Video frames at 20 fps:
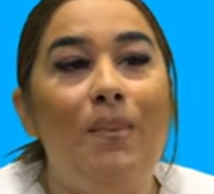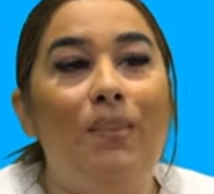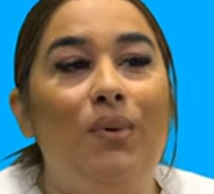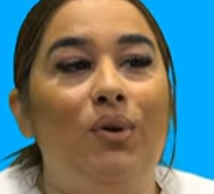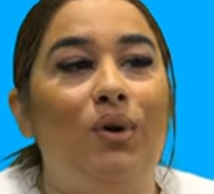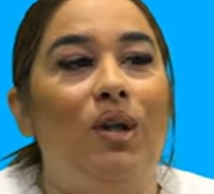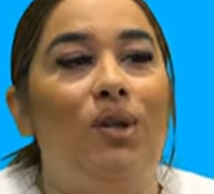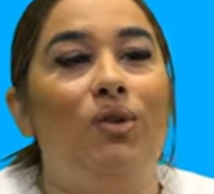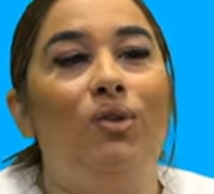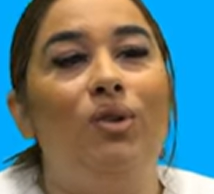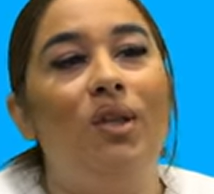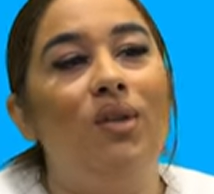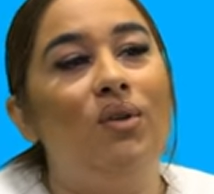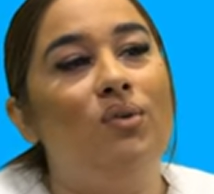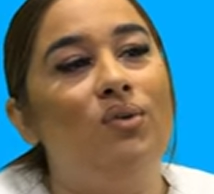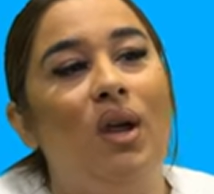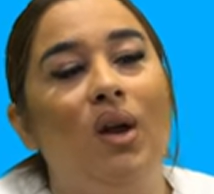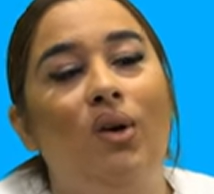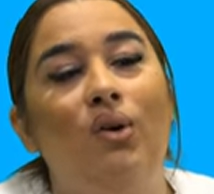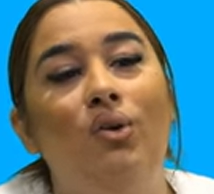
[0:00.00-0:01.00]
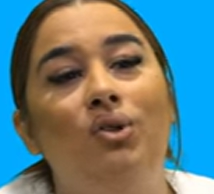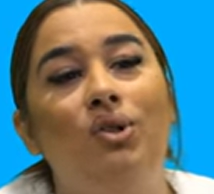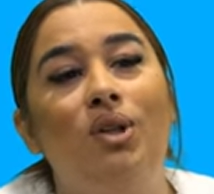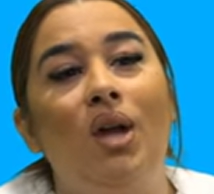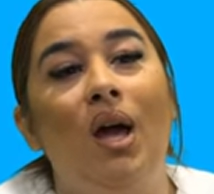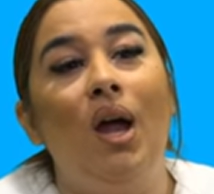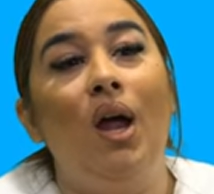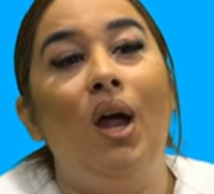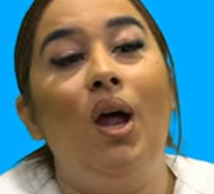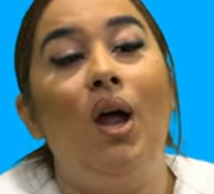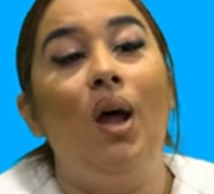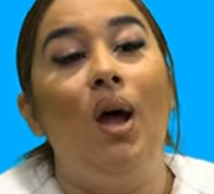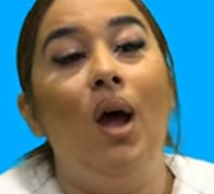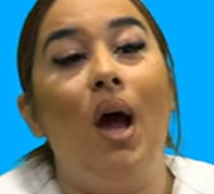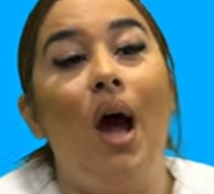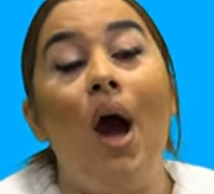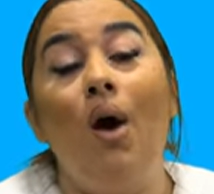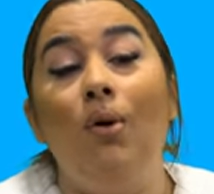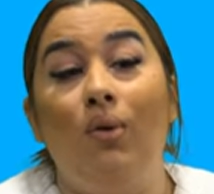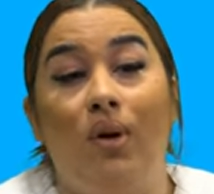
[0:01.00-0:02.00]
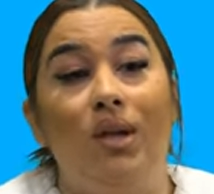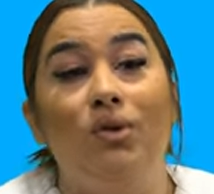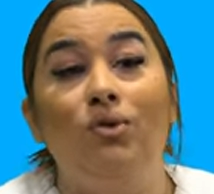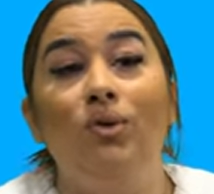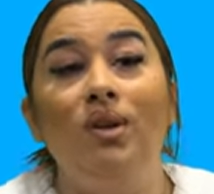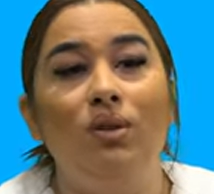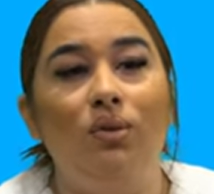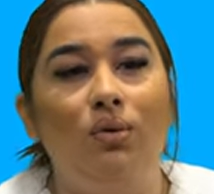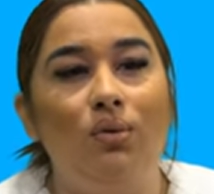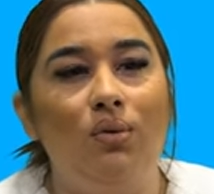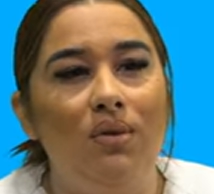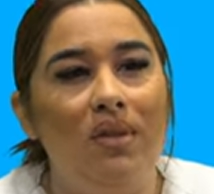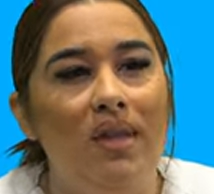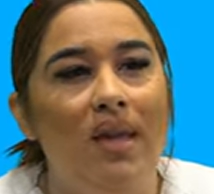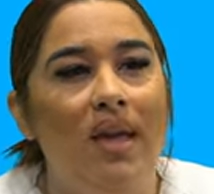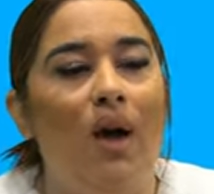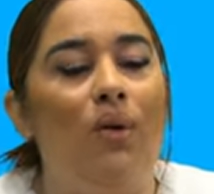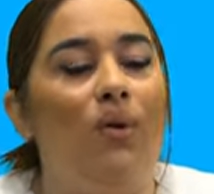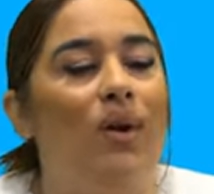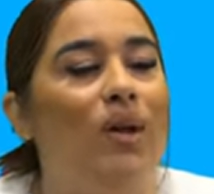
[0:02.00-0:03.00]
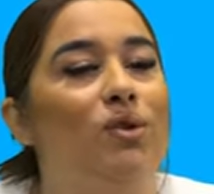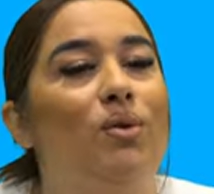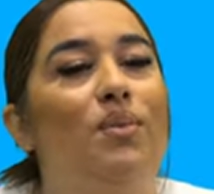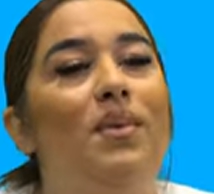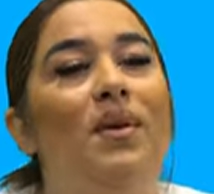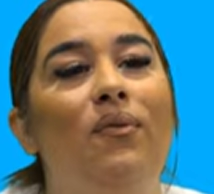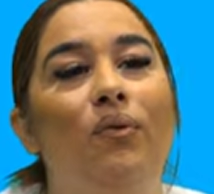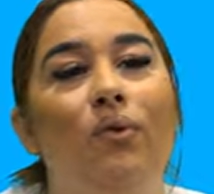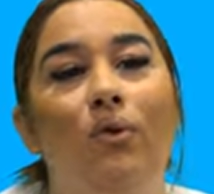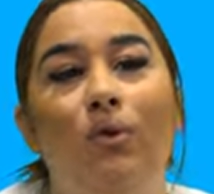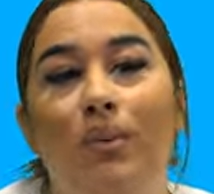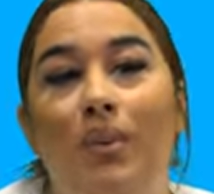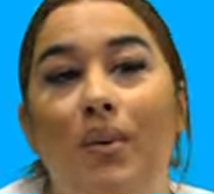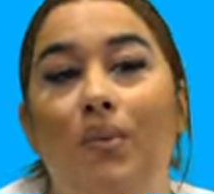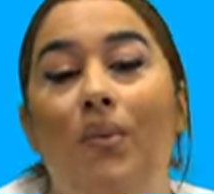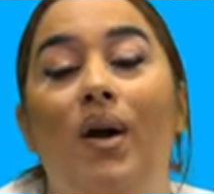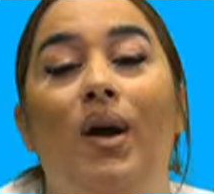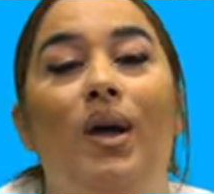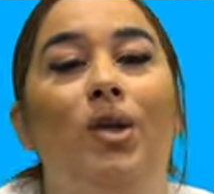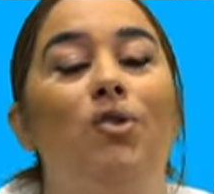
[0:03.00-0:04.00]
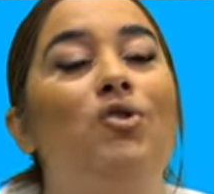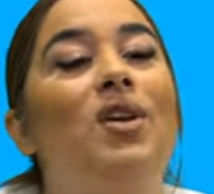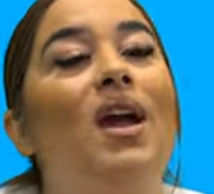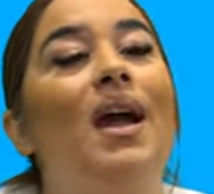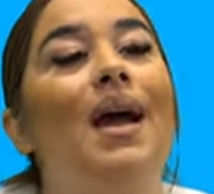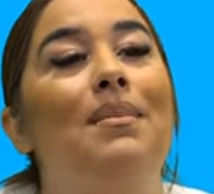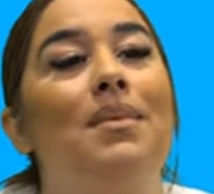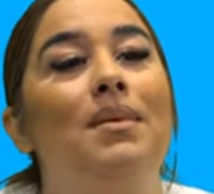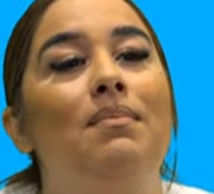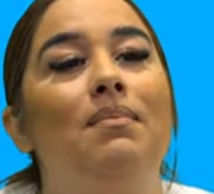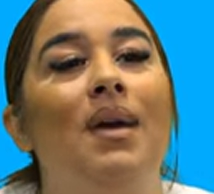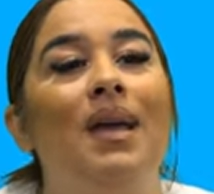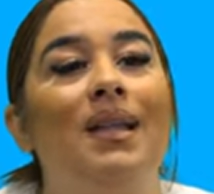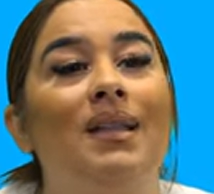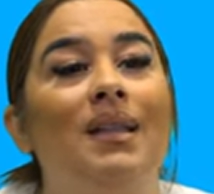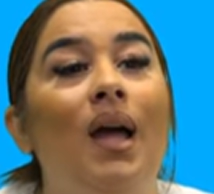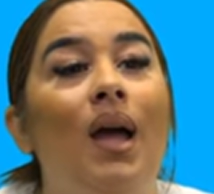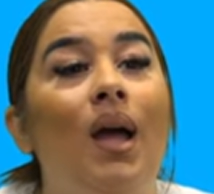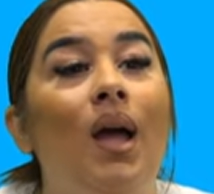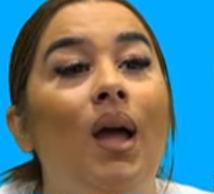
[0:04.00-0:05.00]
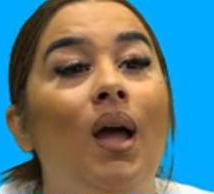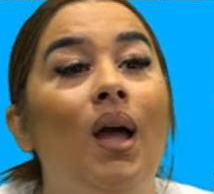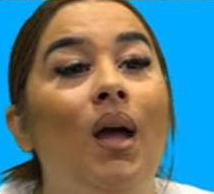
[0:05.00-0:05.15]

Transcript: Porque yo te digo una cosa, aunque yo estudie, aunque yo me forme o aunque yo llegue a mis metas,